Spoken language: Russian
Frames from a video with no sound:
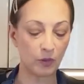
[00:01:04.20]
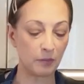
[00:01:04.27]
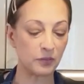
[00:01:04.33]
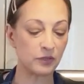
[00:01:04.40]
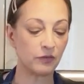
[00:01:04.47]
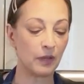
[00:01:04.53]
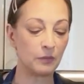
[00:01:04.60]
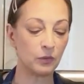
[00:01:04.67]
нам
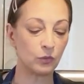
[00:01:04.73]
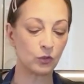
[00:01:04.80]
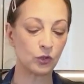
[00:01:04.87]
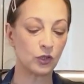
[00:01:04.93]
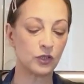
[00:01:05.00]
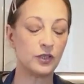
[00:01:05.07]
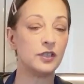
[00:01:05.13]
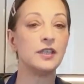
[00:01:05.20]
с вами
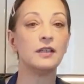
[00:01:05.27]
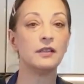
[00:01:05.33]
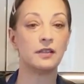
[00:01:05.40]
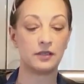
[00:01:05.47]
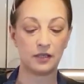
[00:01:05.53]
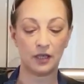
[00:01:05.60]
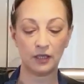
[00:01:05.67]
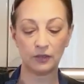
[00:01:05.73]
нужно
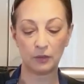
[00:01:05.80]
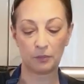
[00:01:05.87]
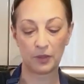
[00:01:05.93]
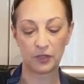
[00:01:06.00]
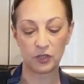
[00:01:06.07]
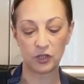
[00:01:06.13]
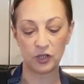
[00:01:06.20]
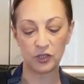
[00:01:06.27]
сделать, это
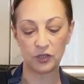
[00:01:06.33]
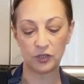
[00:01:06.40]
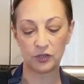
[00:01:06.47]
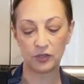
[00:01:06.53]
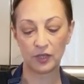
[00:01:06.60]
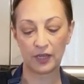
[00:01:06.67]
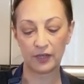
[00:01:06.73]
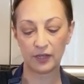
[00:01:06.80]

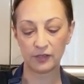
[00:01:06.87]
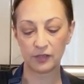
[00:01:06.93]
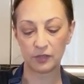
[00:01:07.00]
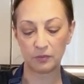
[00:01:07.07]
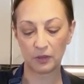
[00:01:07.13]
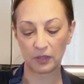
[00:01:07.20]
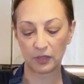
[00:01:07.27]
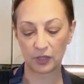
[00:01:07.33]
почистить, нарезать
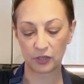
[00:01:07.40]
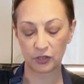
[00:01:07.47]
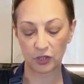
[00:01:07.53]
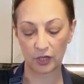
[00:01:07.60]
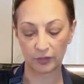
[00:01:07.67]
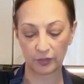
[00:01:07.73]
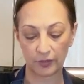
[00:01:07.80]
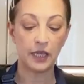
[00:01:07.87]

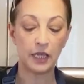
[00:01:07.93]
баклажаны.